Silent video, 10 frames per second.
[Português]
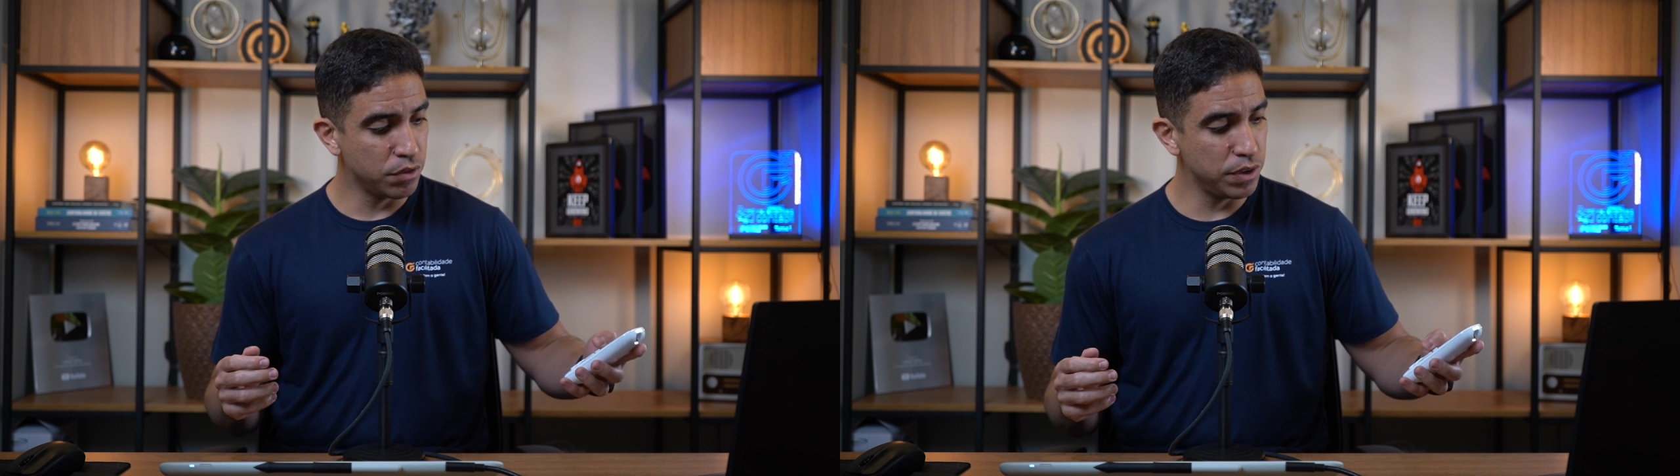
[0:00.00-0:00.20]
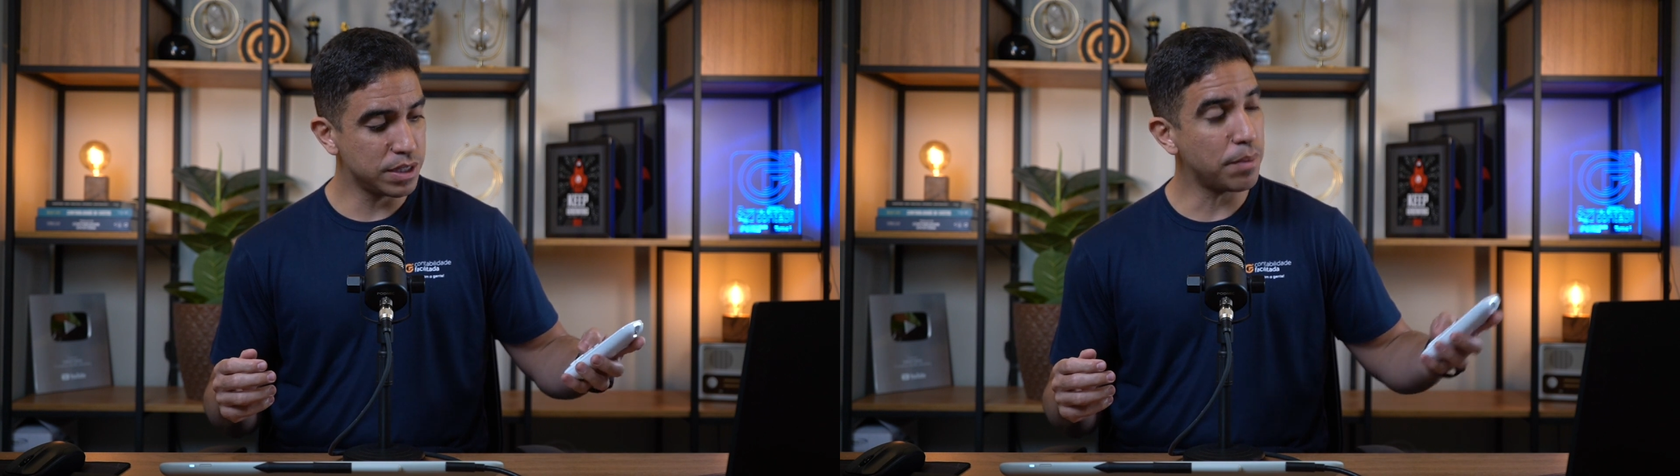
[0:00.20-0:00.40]

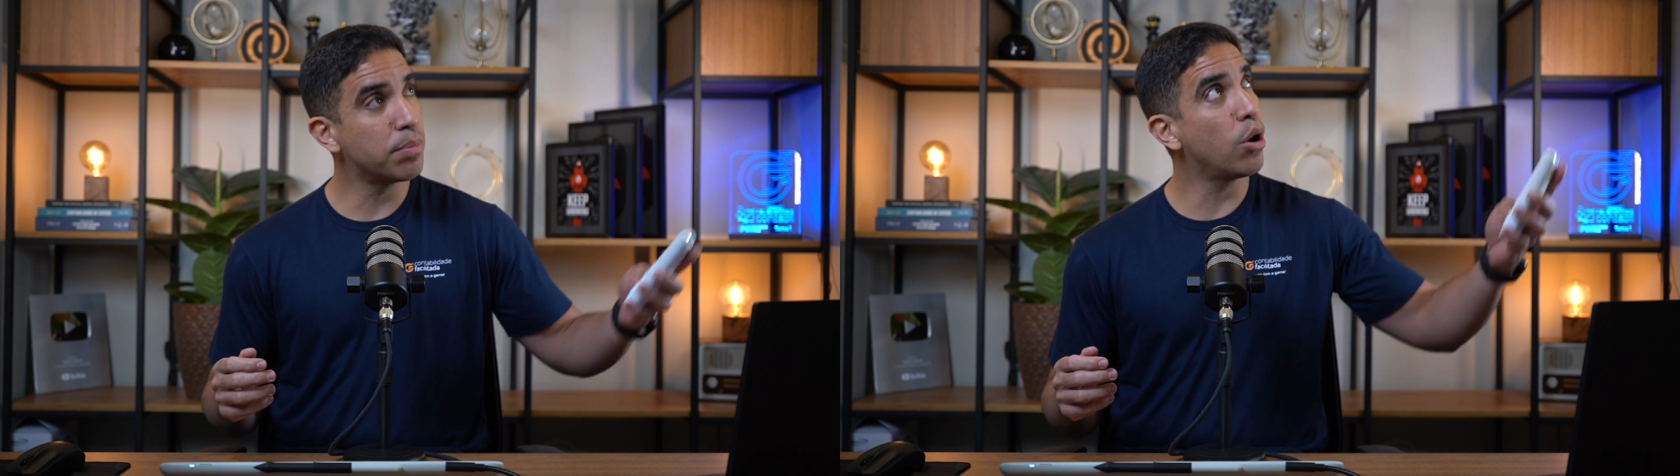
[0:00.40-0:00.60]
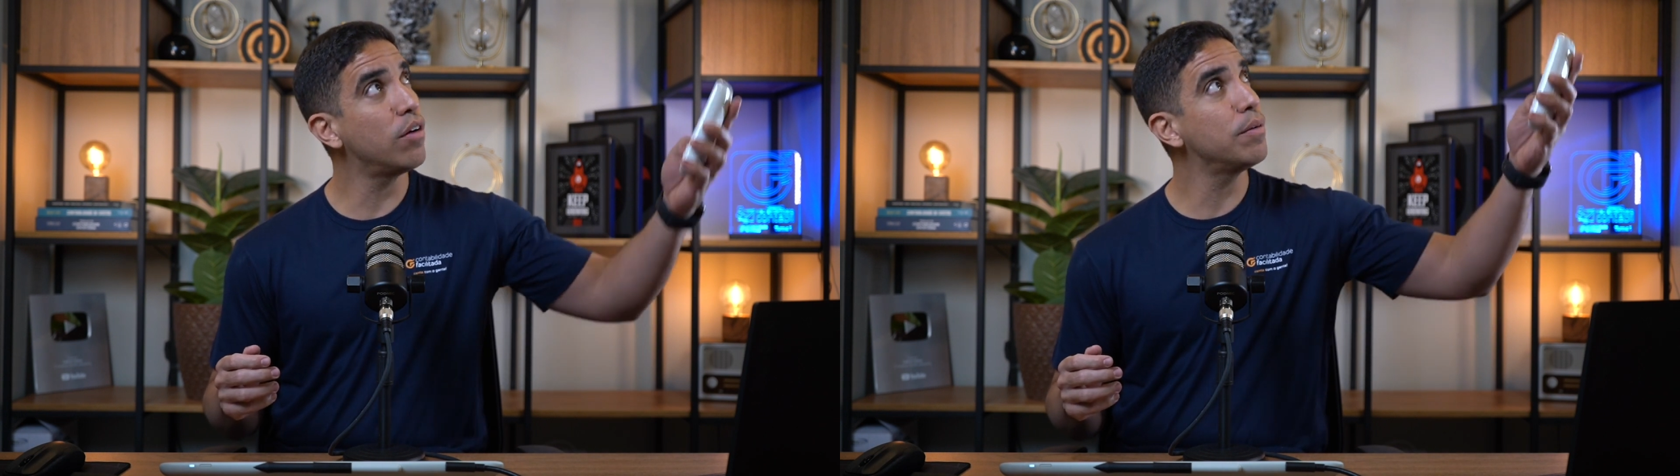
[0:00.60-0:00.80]
fiz a
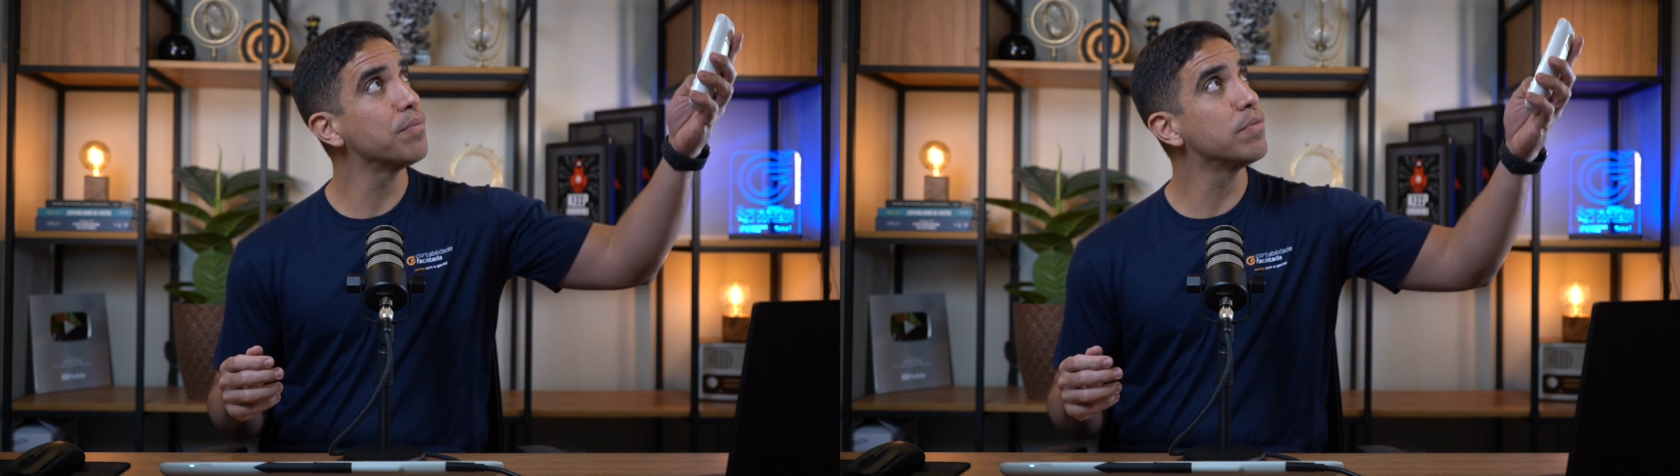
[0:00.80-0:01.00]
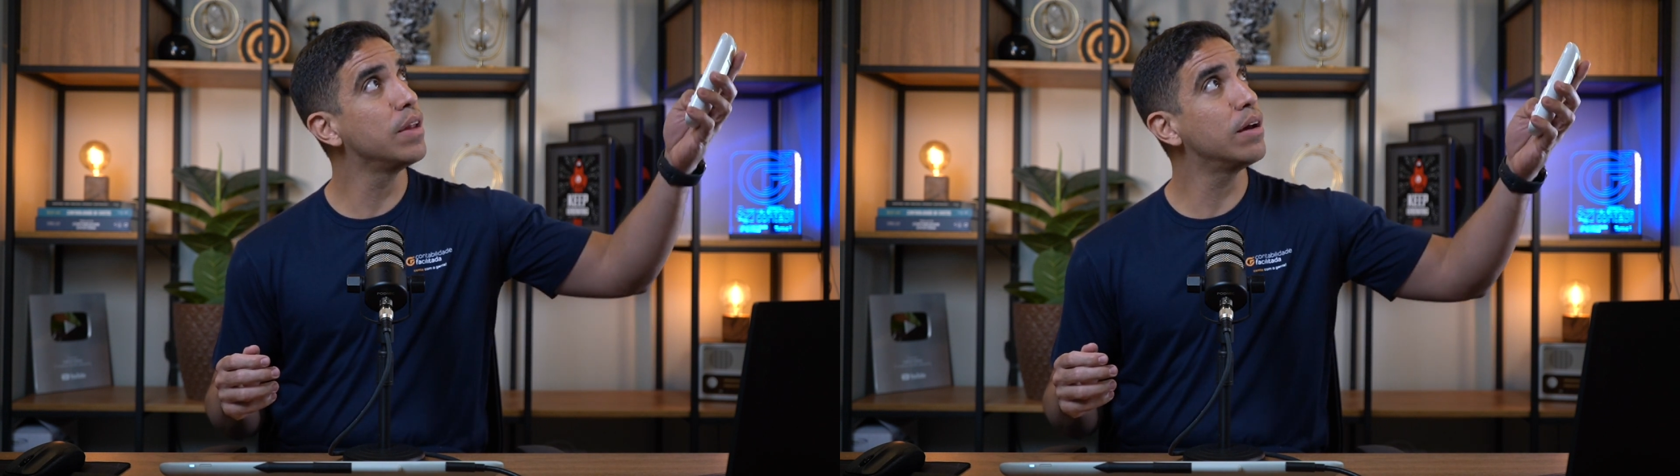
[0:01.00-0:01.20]
prova,
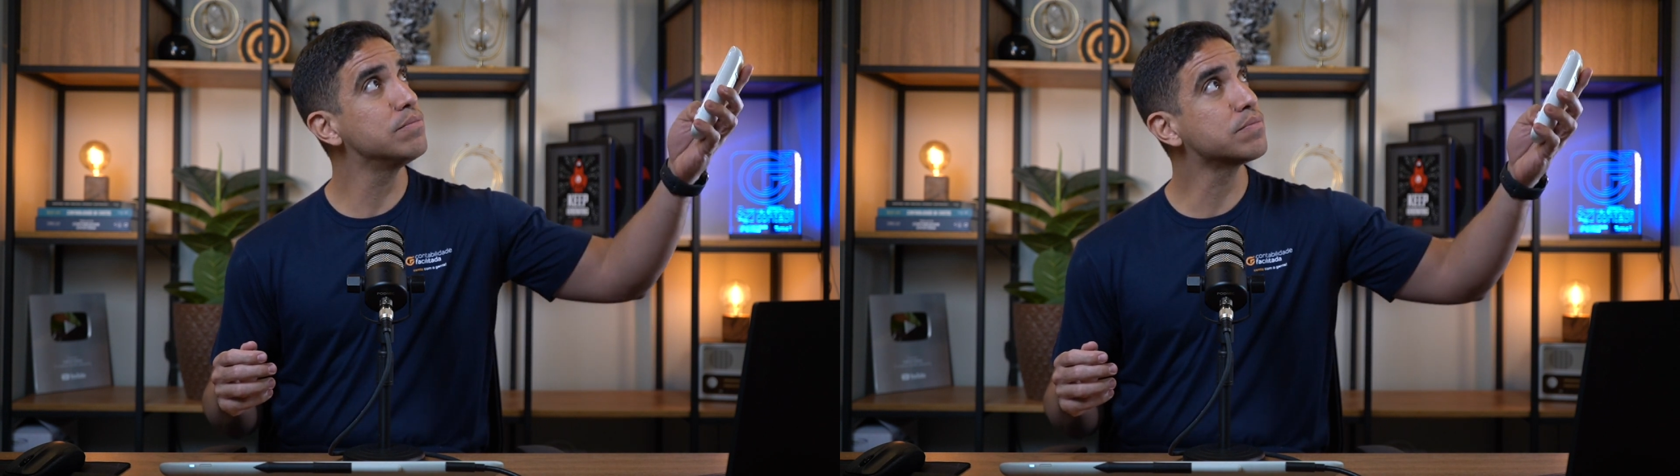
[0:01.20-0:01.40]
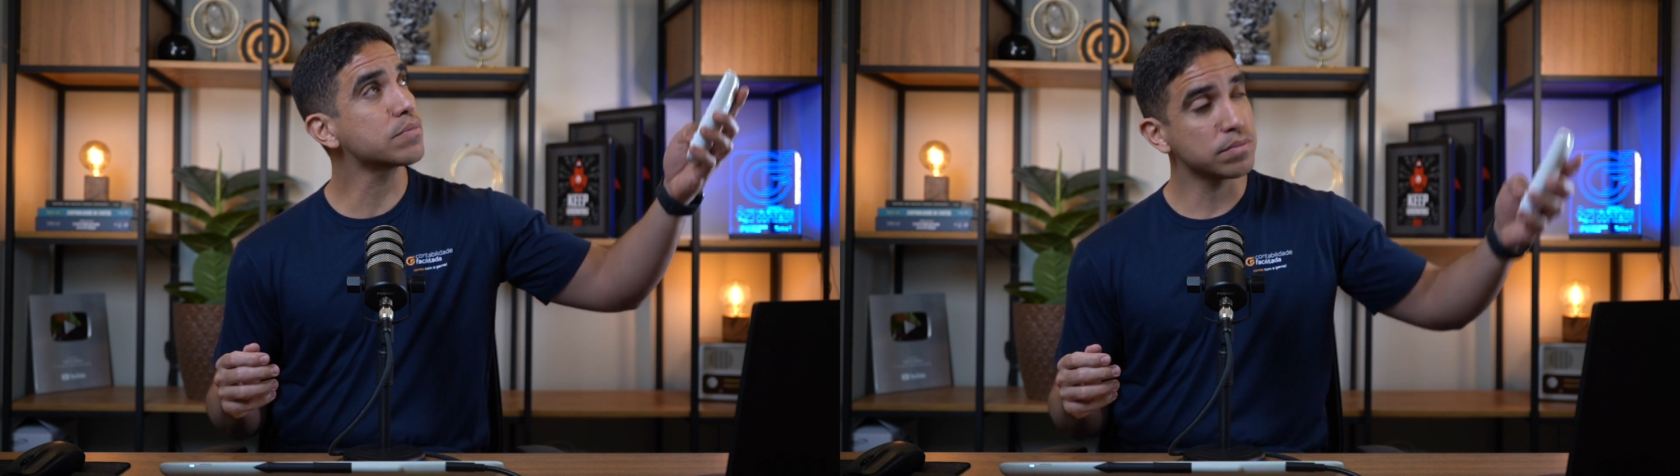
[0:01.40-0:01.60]
né?